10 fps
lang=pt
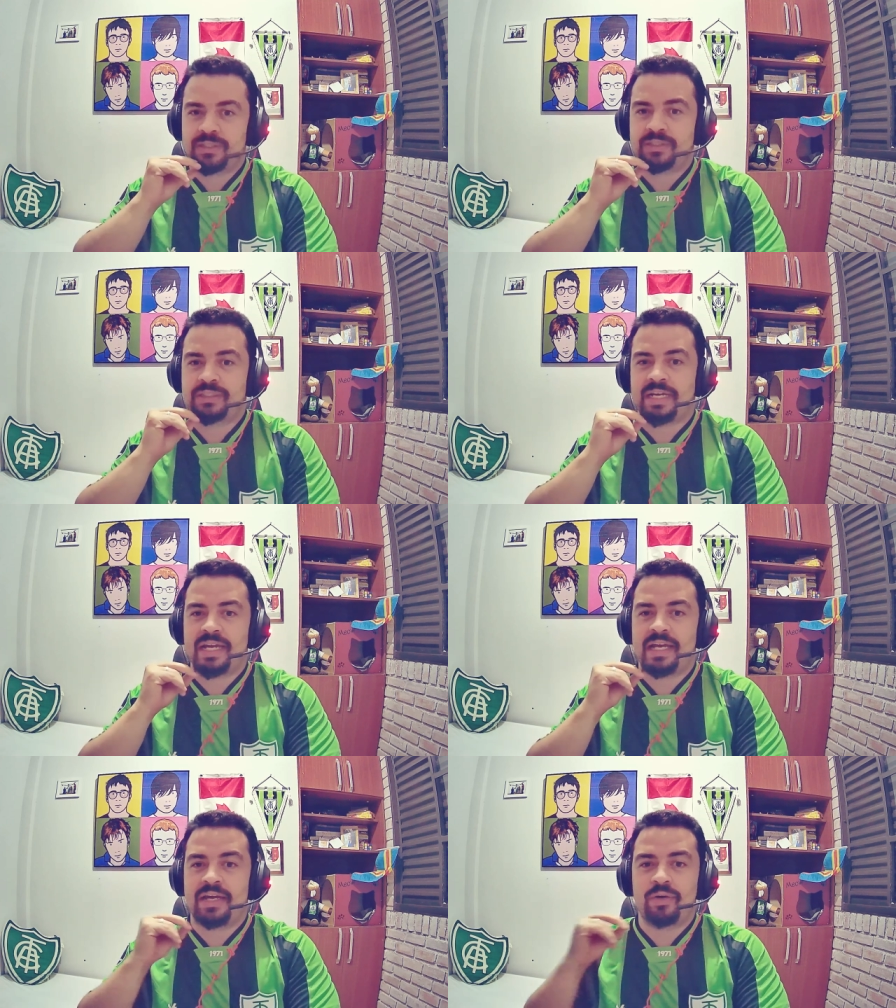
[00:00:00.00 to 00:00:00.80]
já
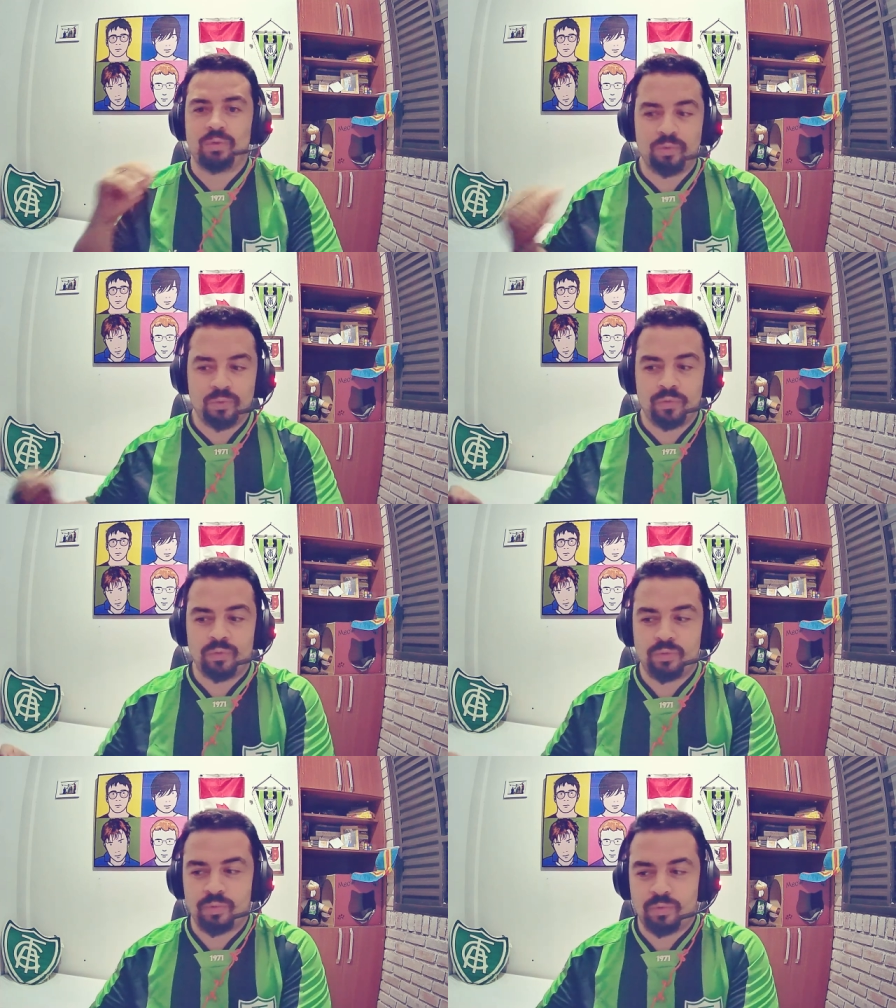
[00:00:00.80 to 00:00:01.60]
é o
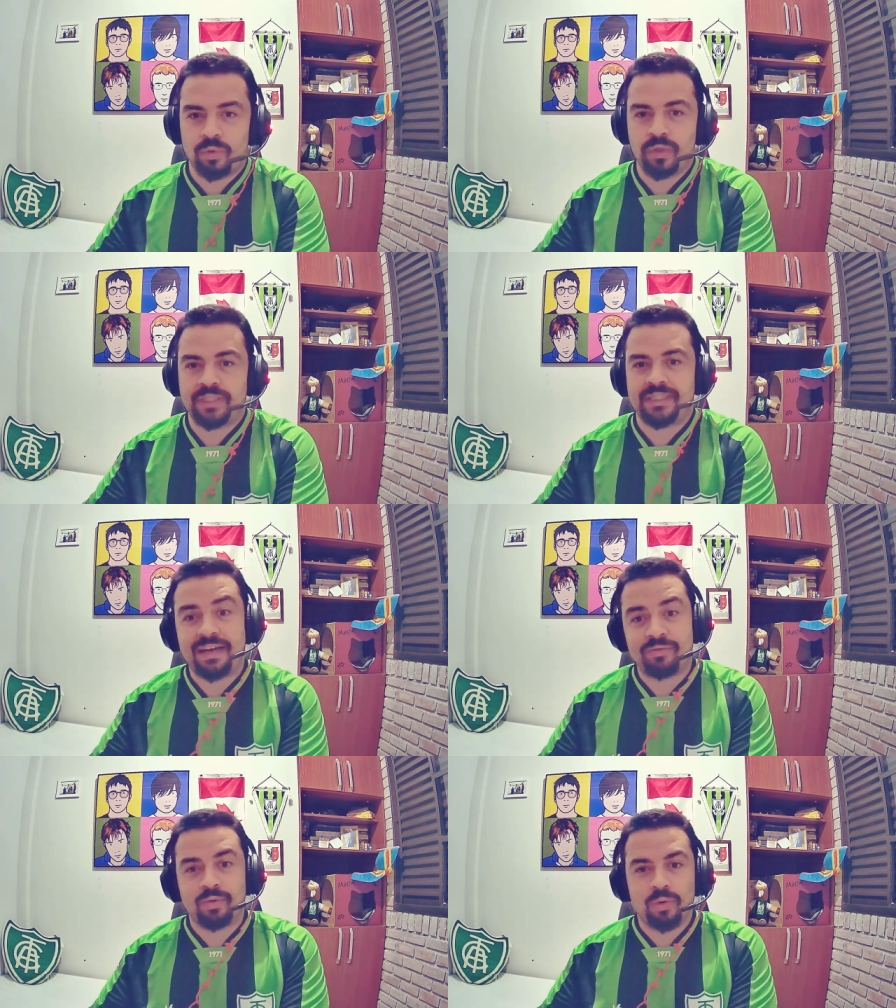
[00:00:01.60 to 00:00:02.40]

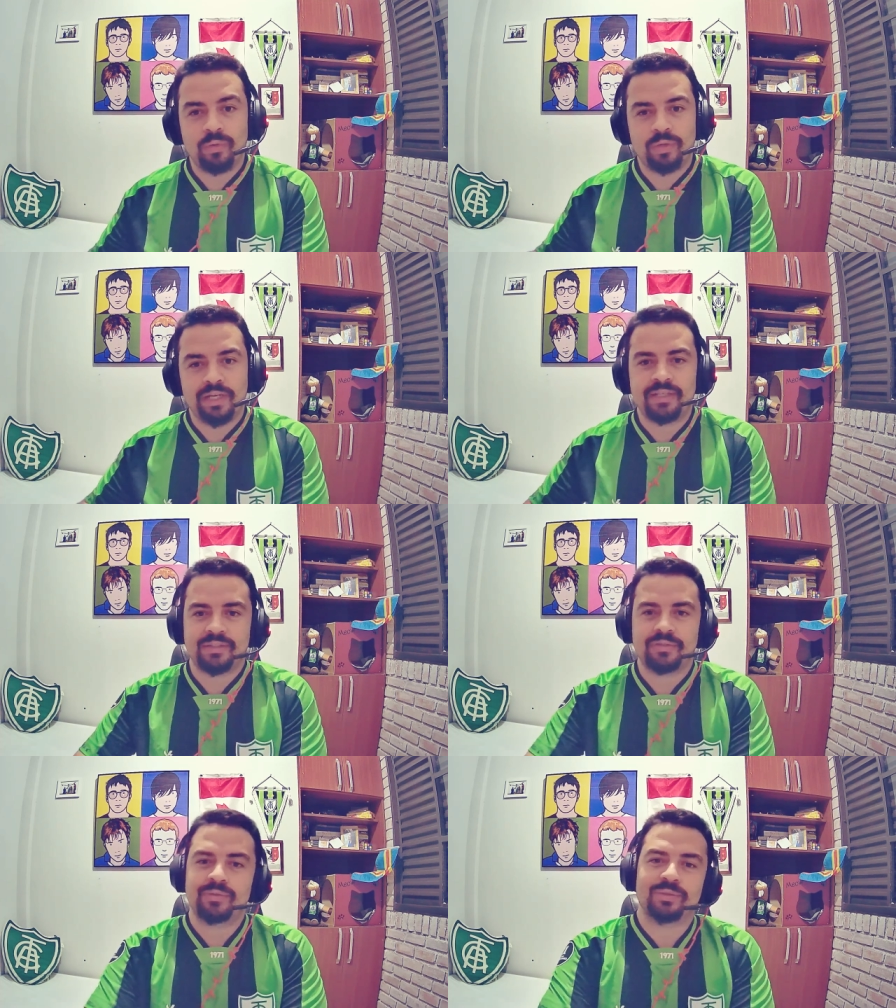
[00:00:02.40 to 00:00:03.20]
oitavo gol, né,
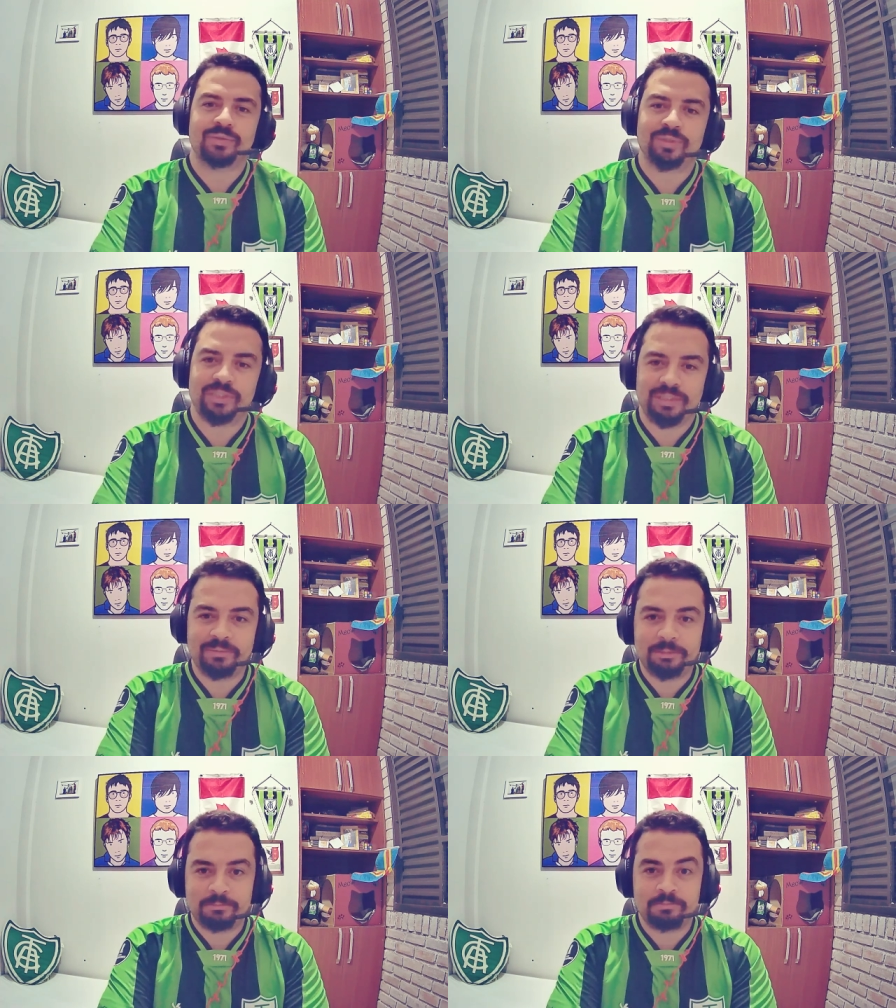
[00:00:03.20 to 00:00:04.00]
do time
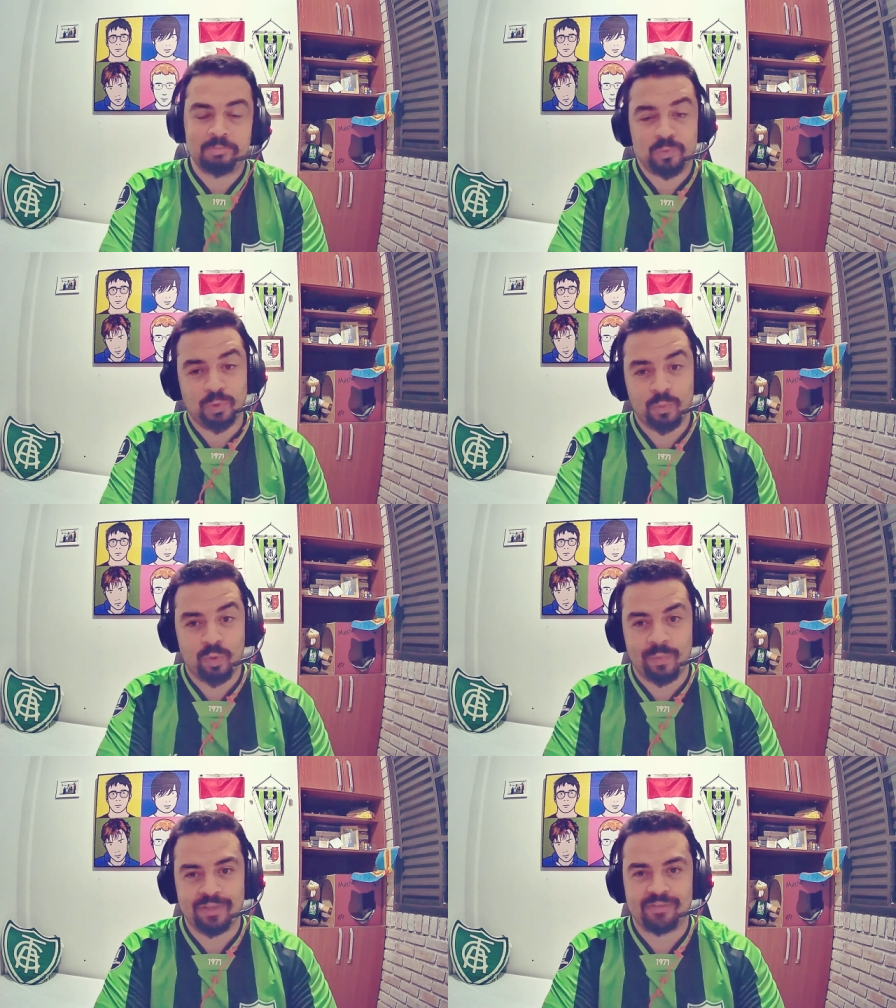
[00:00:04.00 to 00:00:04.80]
sobre o
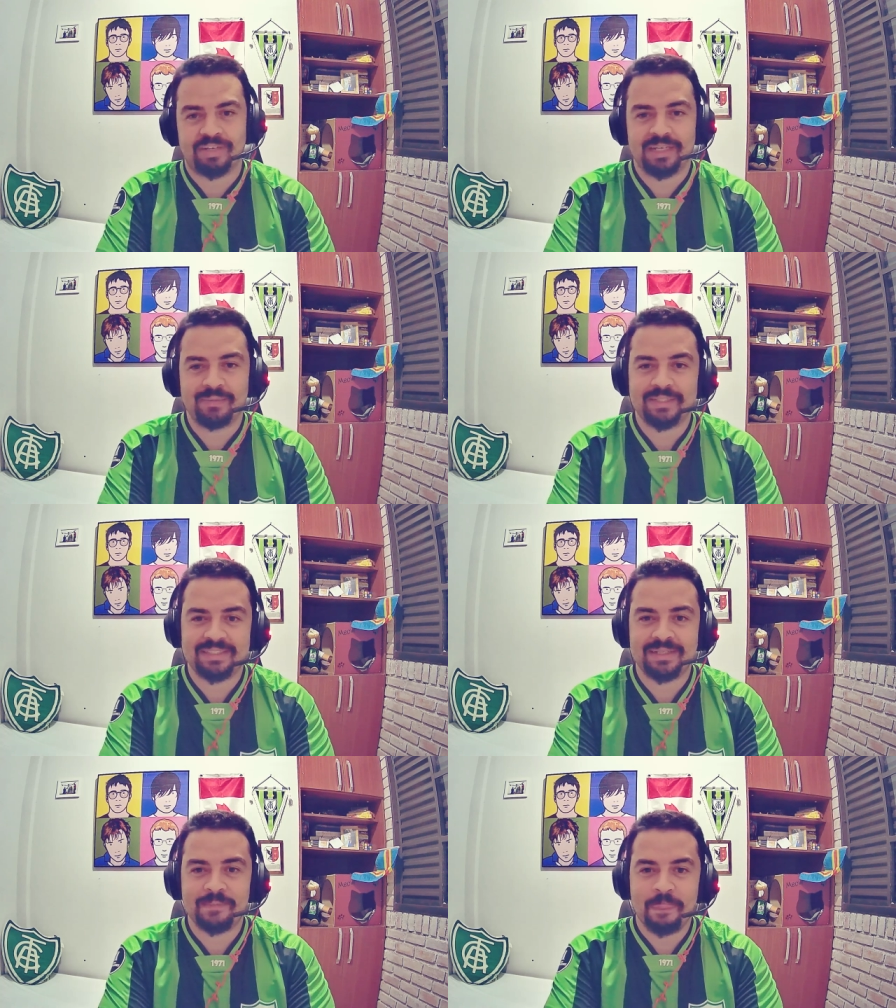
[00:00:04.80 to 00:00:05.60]
comando do Wagner Mancini.